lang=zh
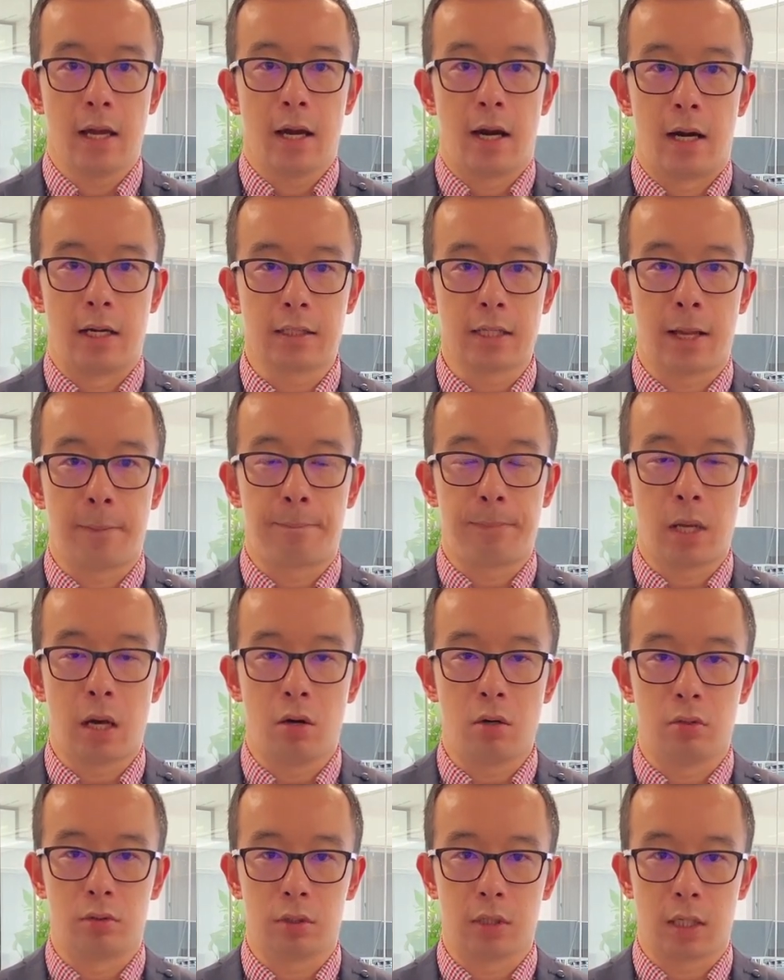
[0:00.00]
而在
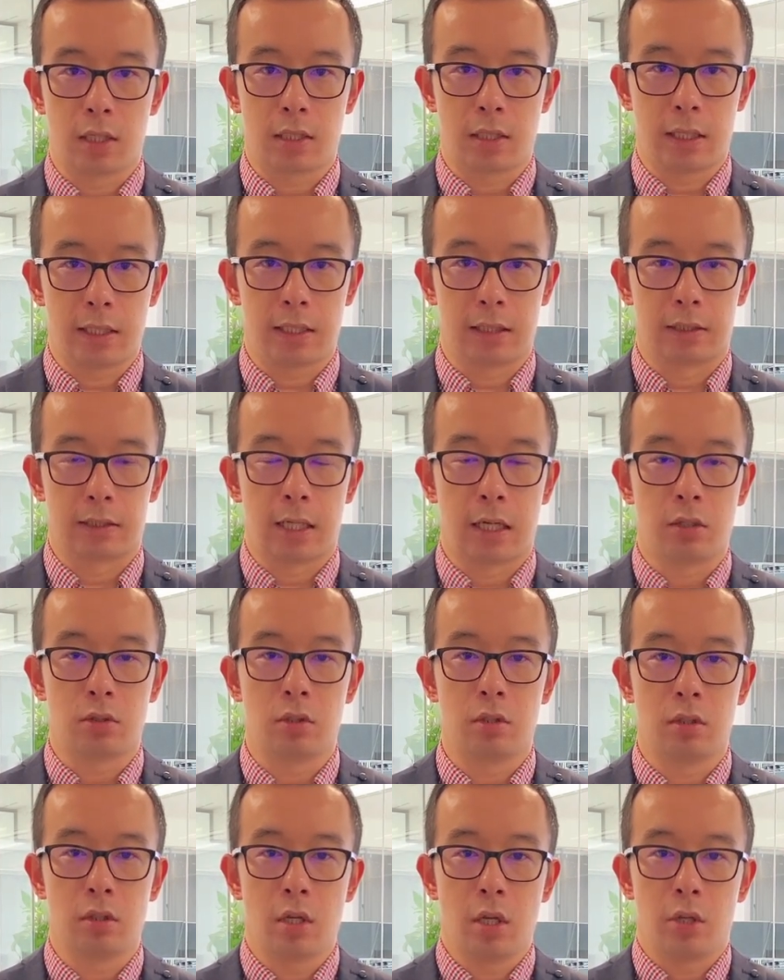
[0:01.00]
飘红的身影当
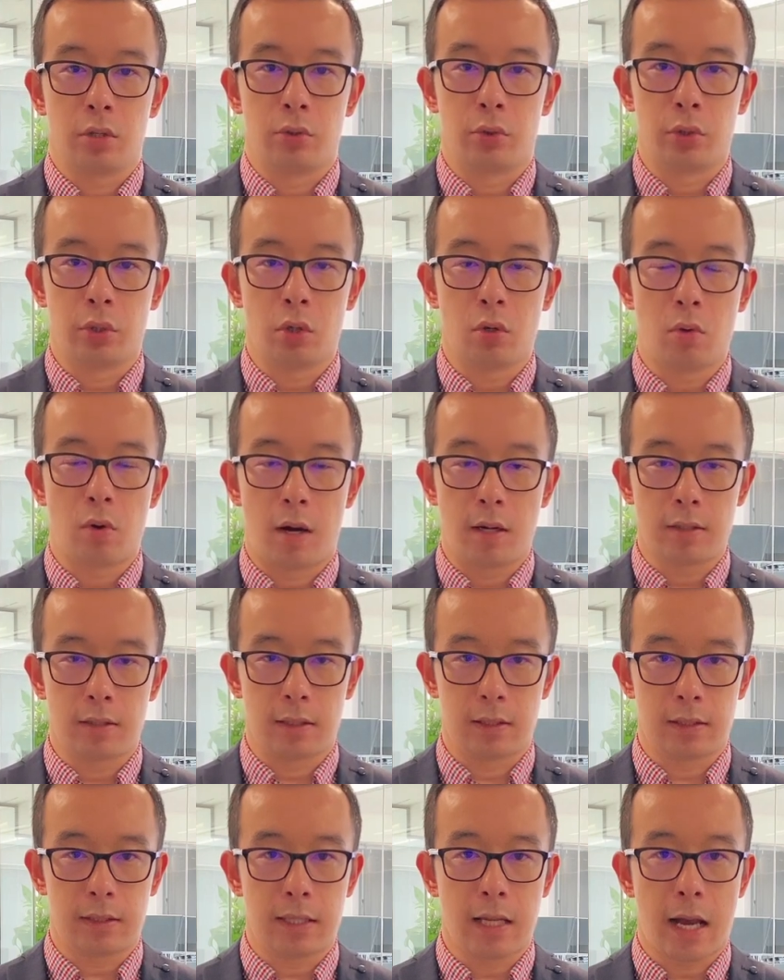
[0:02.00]
中，由于黄
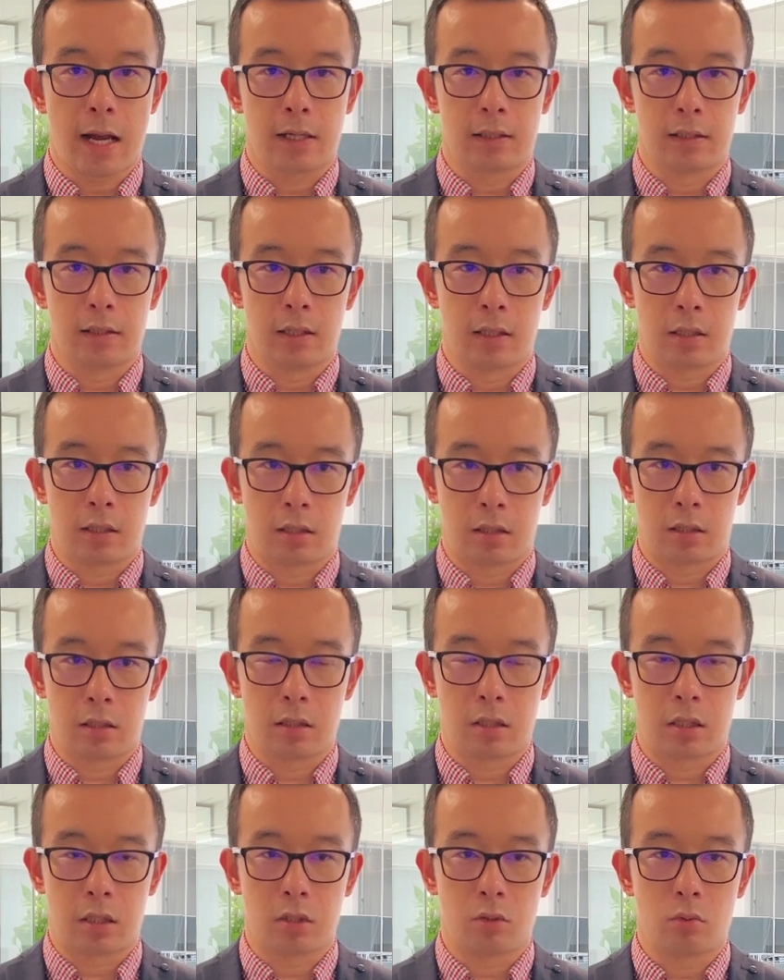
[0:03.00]
金价格迟
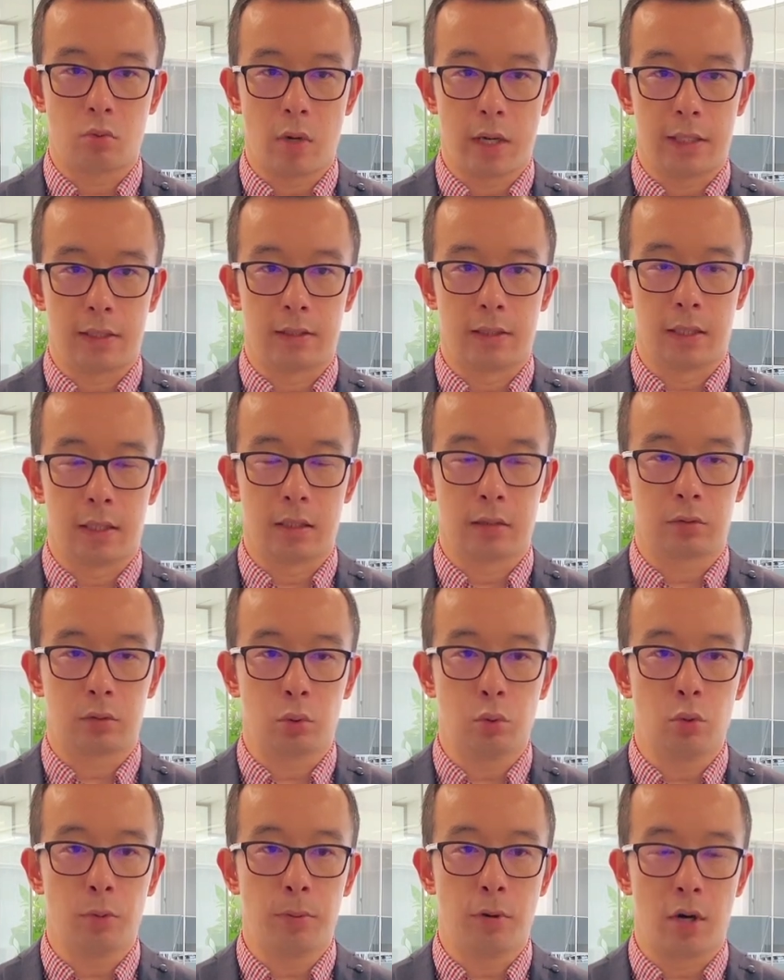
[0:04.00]
迟未能
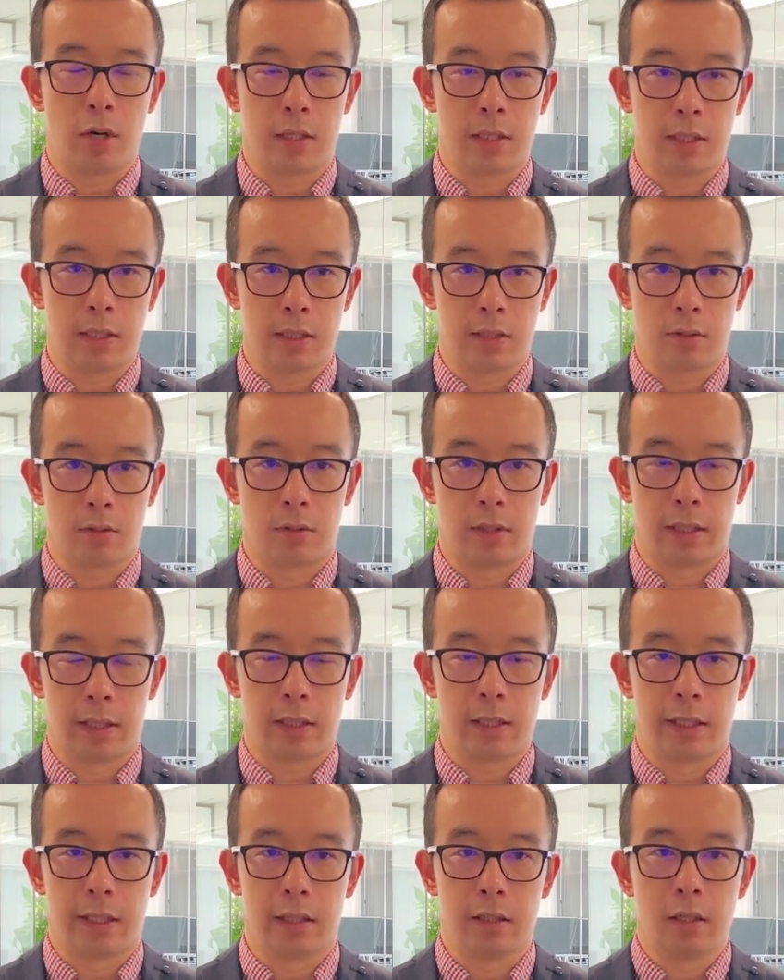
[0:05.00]
突破一九
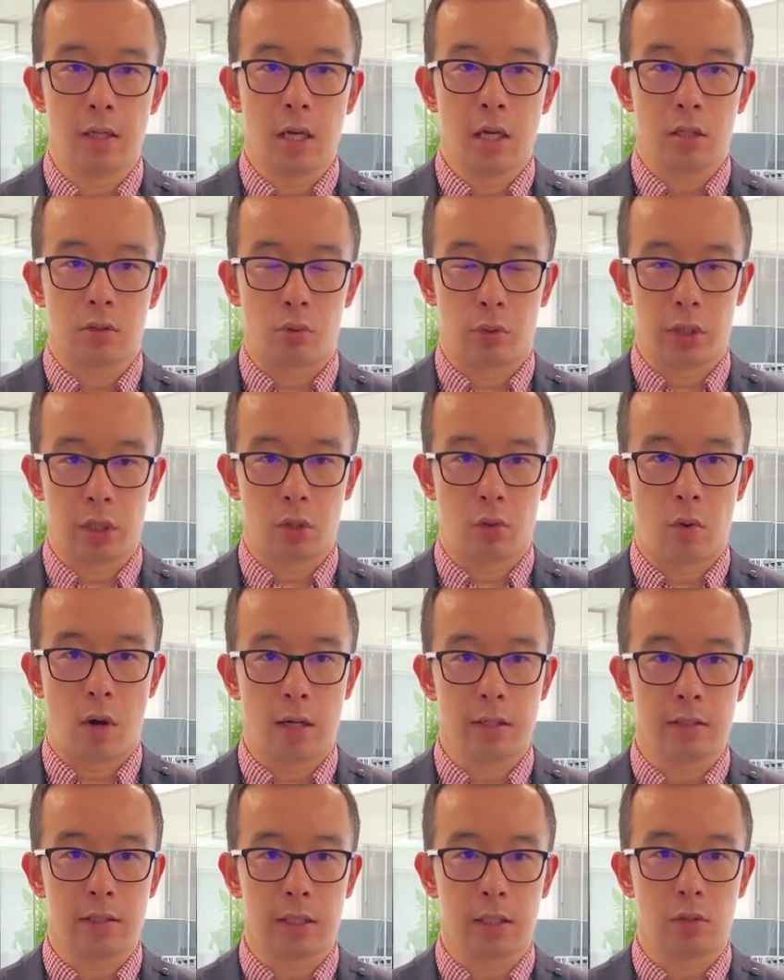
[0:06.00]
零零，所以
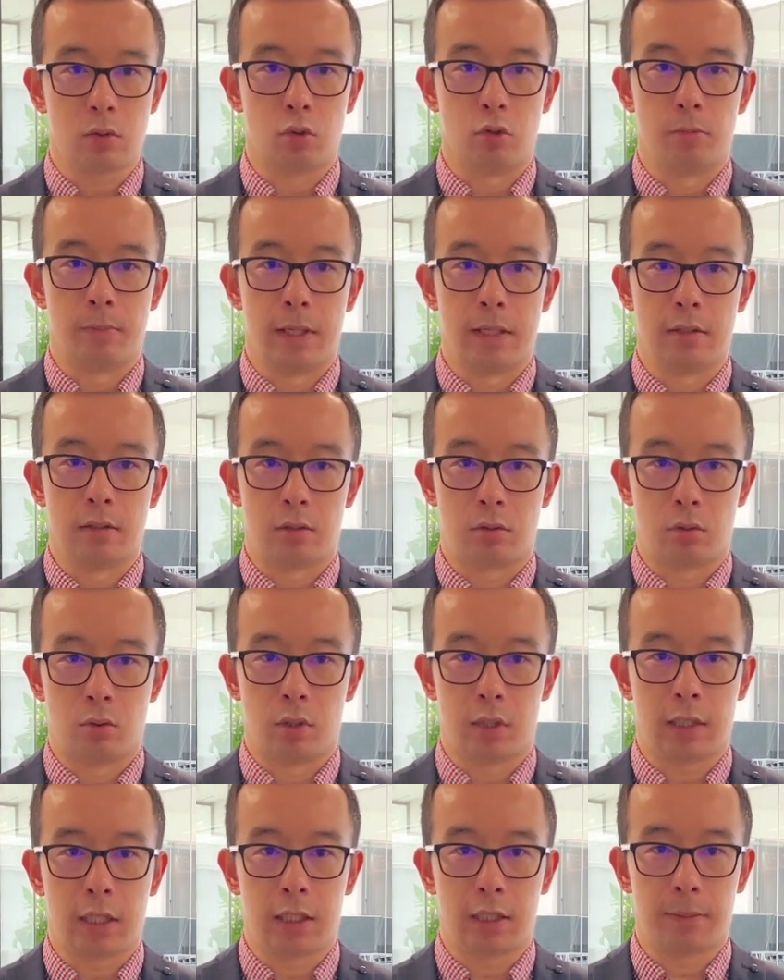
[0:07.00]
黄金股们
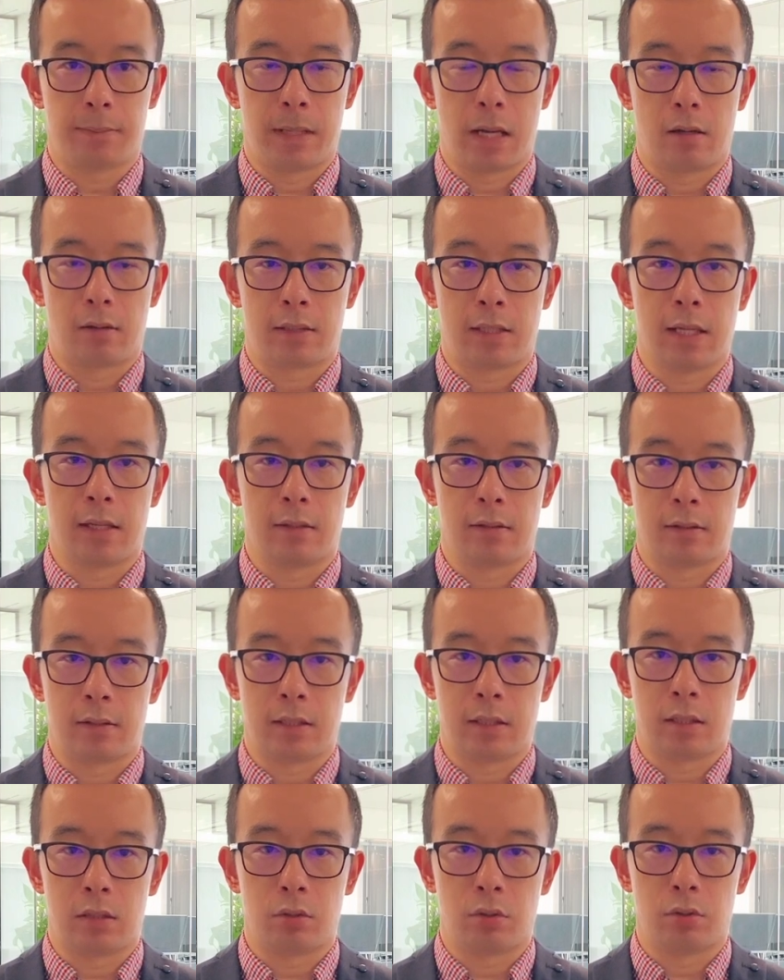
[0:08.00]
昨天的表现
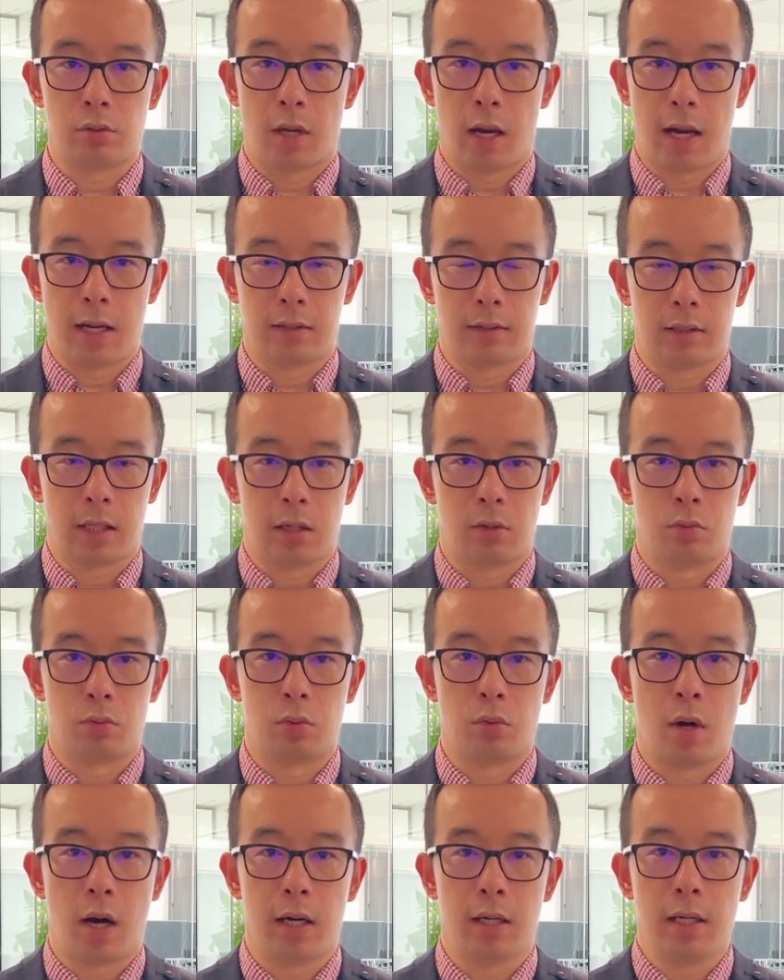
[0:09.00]
继续暗淡无
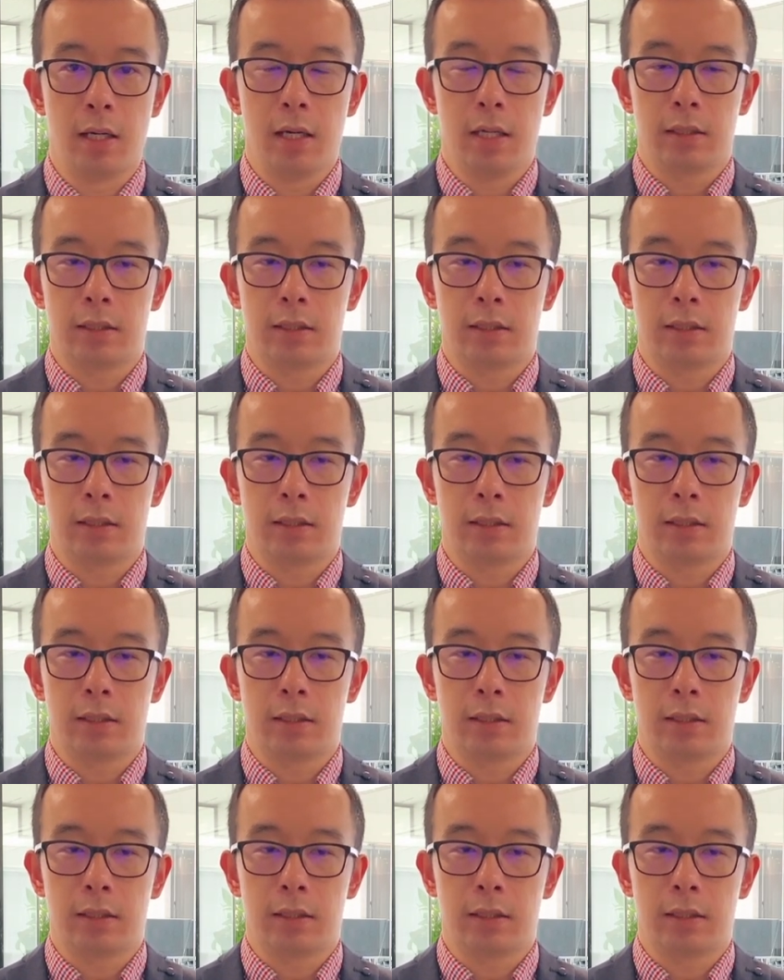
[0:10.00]
光。